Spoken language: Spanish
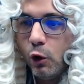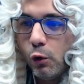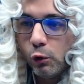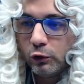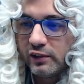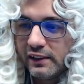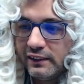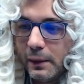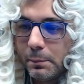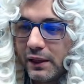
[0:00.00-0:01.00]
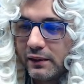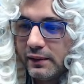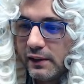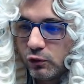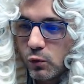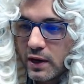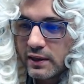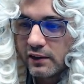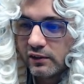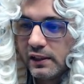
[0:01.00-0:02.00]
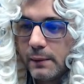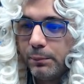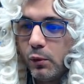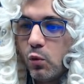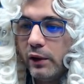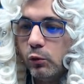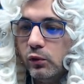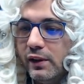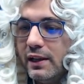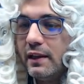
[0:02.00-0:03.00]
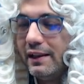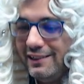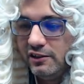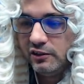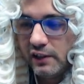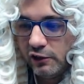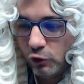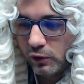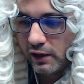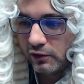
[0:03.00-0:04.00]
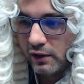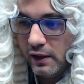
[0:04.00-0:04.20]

80 partidas jugadas, tiempo jugado un día y 6 horas.